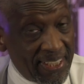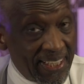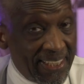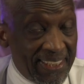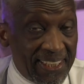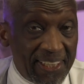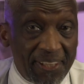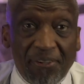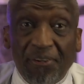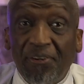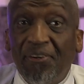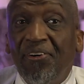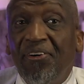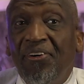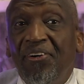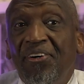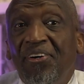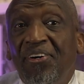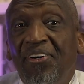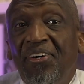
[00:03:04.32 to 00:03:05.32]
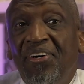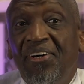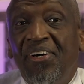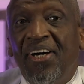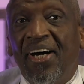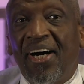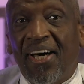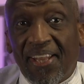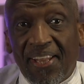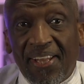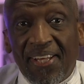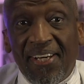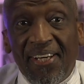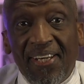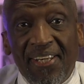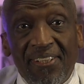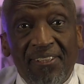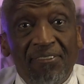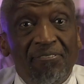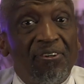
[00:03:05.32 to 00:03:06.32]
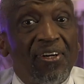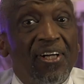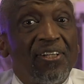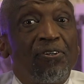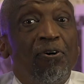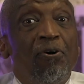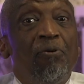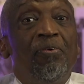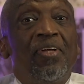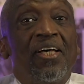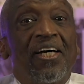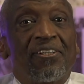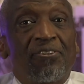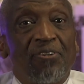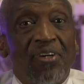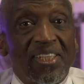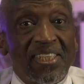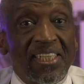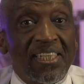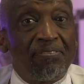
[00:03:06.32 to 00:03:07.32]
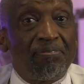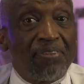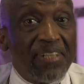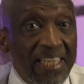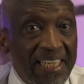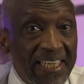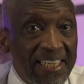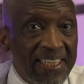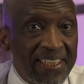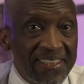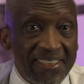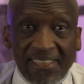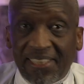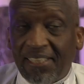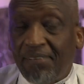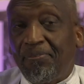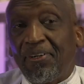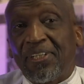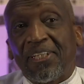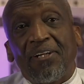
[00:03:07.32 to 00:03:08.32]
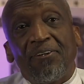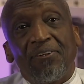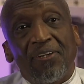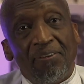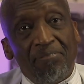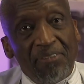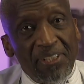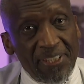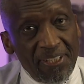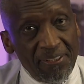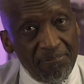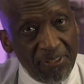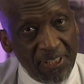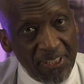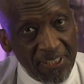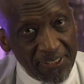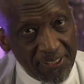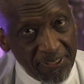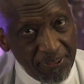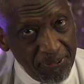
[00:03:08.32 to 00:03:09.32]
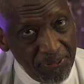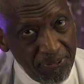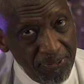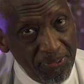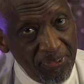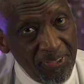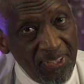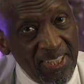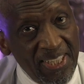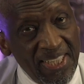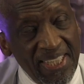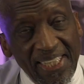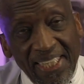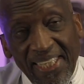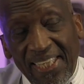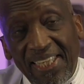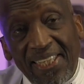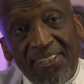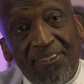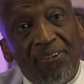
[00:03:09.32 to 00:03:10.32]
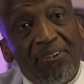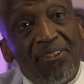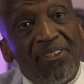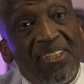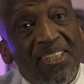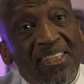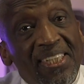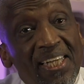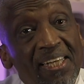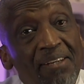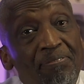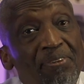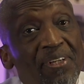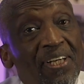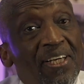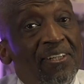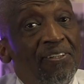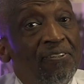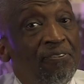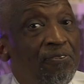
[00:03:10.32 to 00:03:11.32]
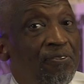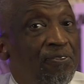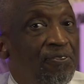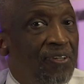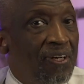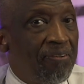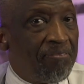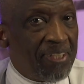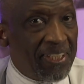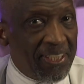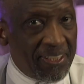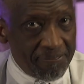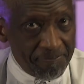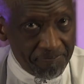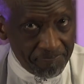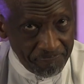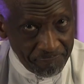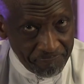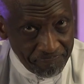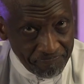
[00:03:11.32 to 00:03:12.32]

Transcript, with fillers: Je craignais que Allah ne vous rende obligatoire cette prière. C'était pendant le ramadan, bien entendu, et donc c'était les prières de nuit du ramadan.